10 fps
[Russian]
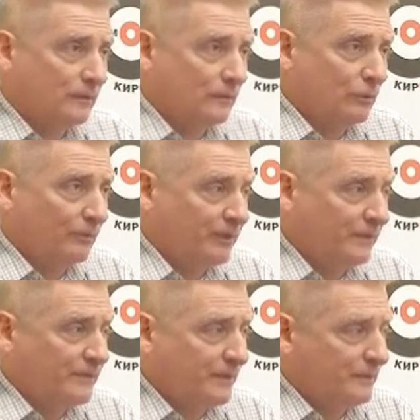
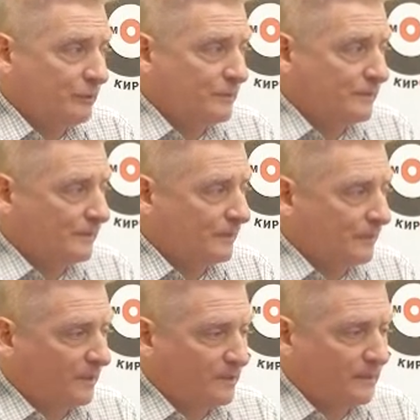руководит всем, то есть это
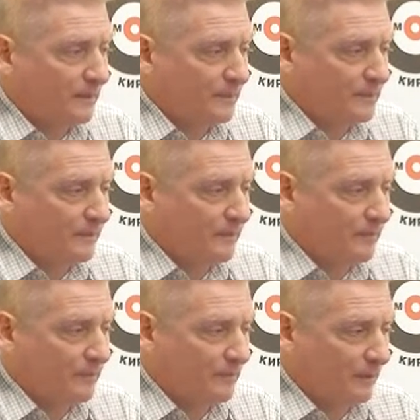показали последние
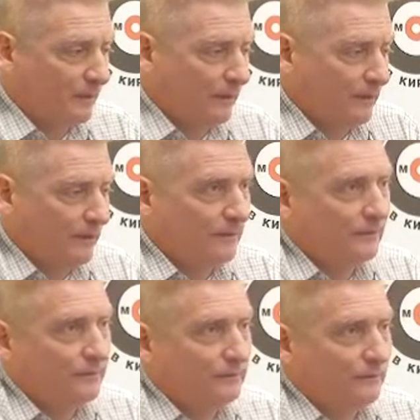выборы
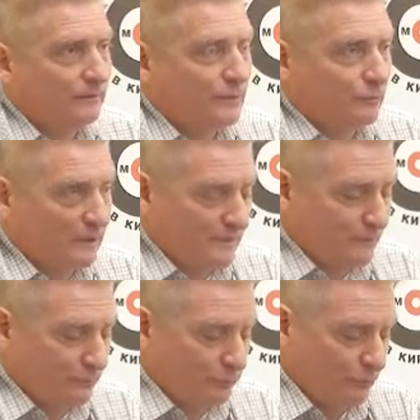э, в
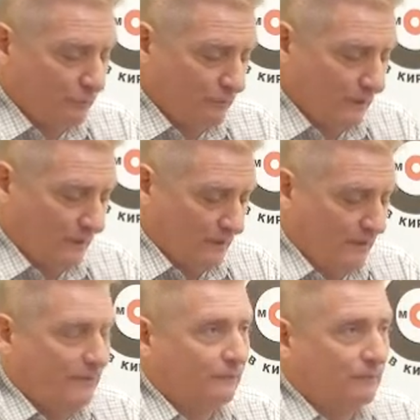Государственную Думу,
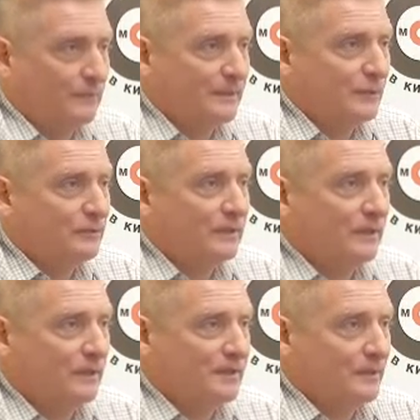в областное
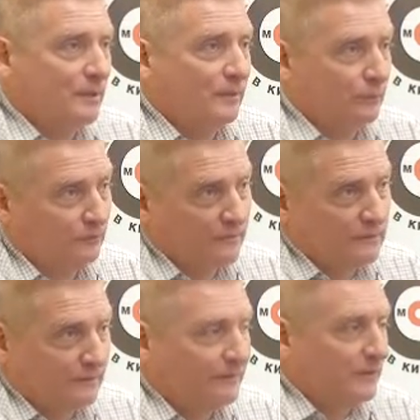законодательство собрание
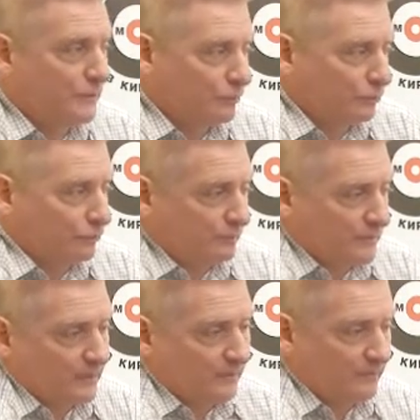и в городскую,
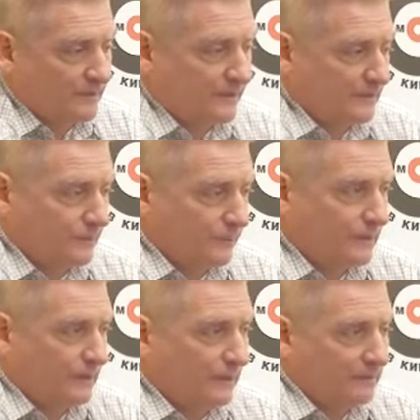соответственно. То
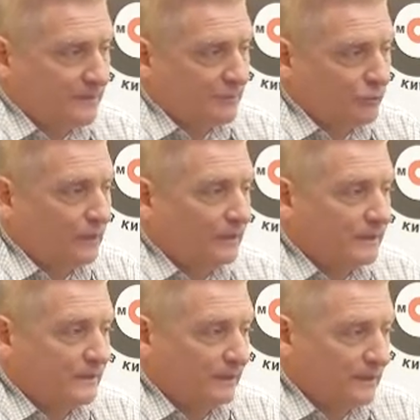есть власть нужна
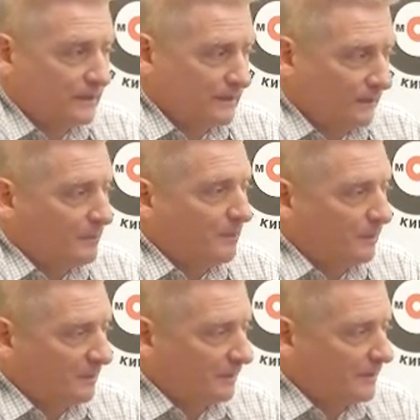консолидация. Она мне
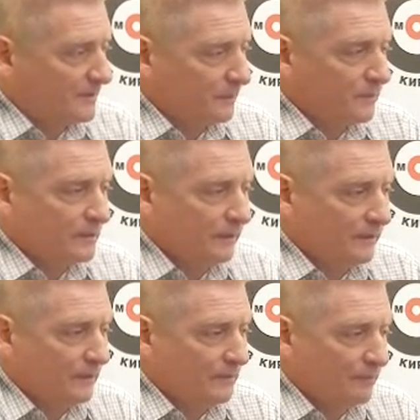понятна, с одной стороны,
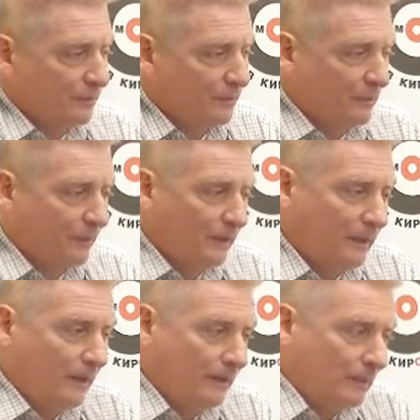я бы вроде бы
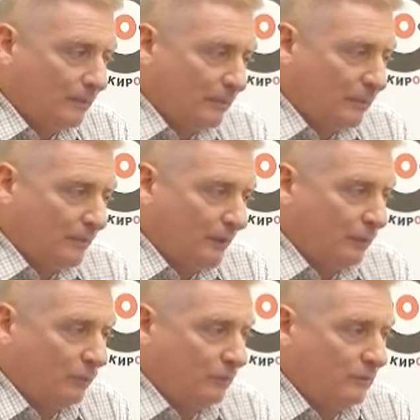э, понимаю
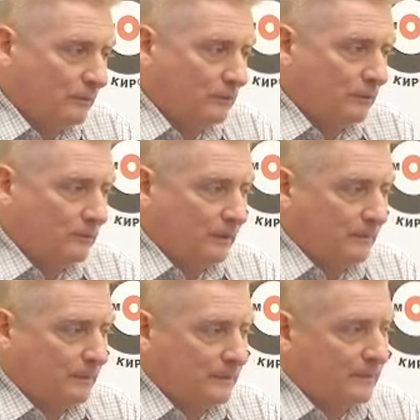э, там,
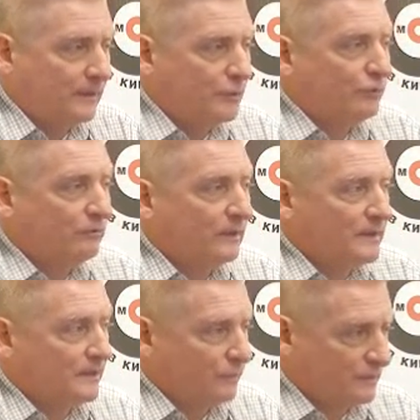задачу
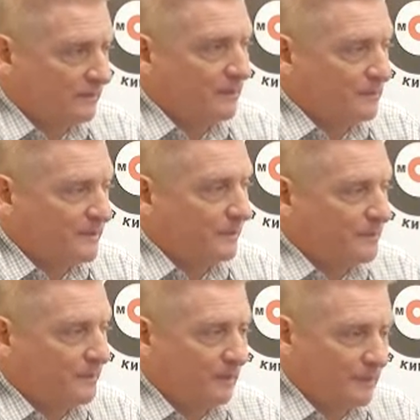власти. То есть давайте поставим
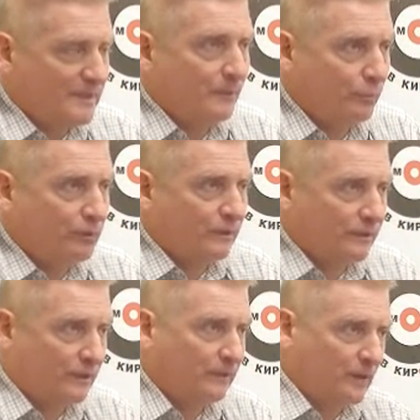себя на место Путина,
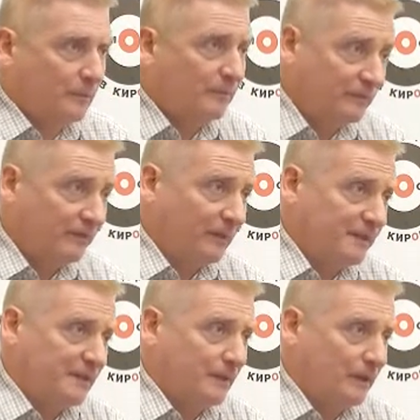да? Как бы вывели
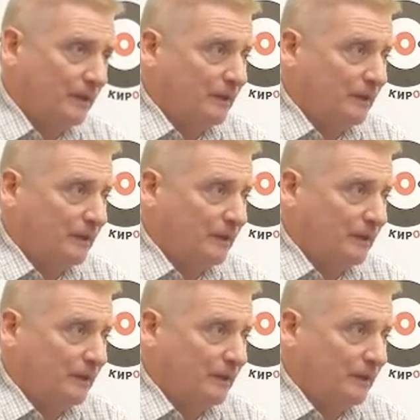себя.